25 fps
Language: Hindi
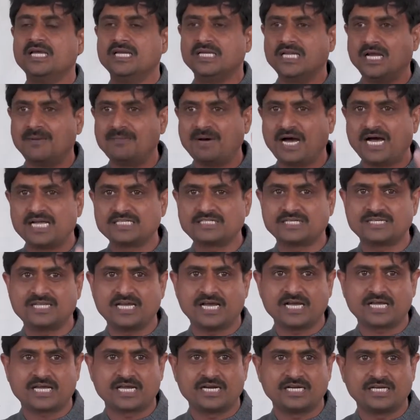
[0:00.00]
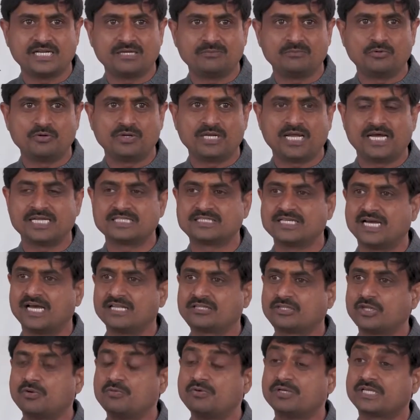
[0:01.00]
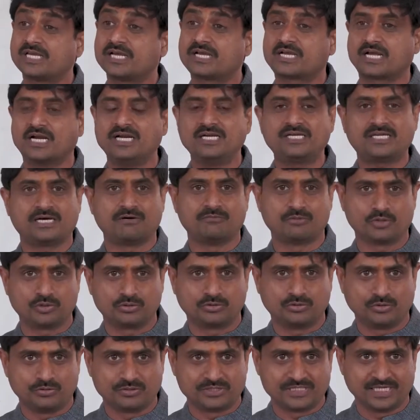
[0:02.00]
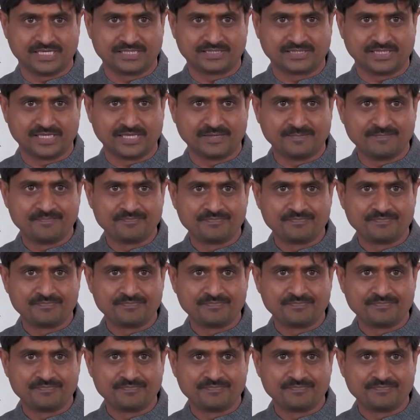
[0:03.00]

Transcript: नमाज अदा करने मुल्ला जाते उनके कंठ अवरुद्ध हो जाते